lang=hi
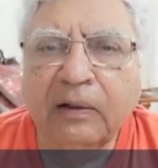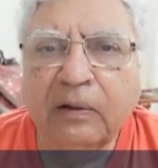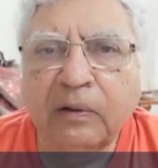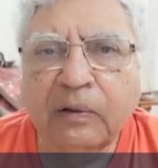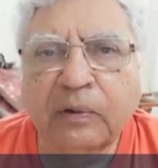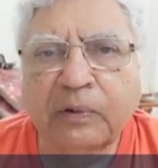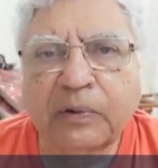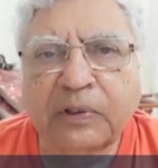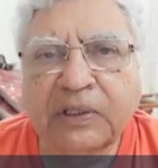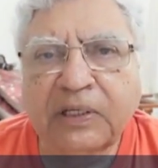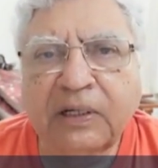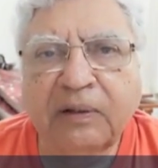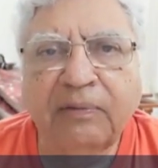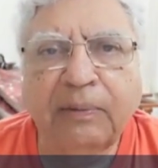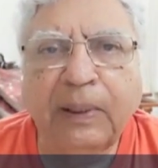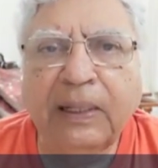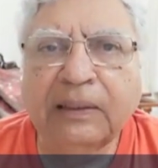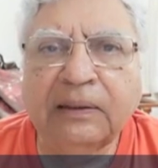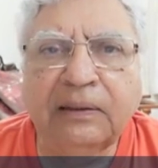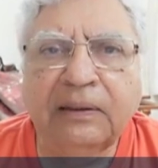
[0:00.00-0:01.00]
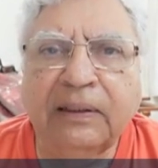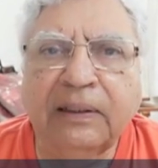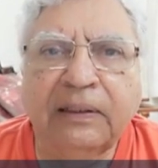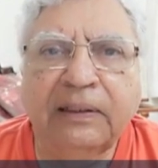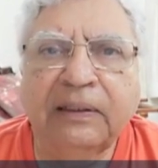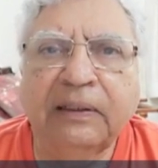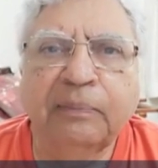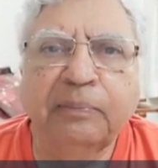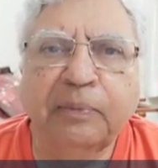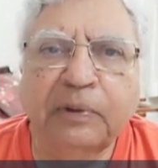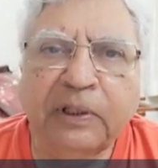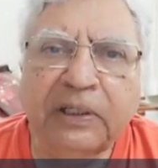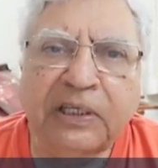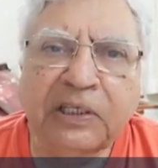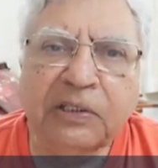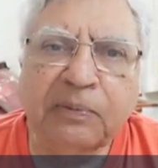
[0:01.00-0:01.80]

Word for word: और उसके बाद ये पुनः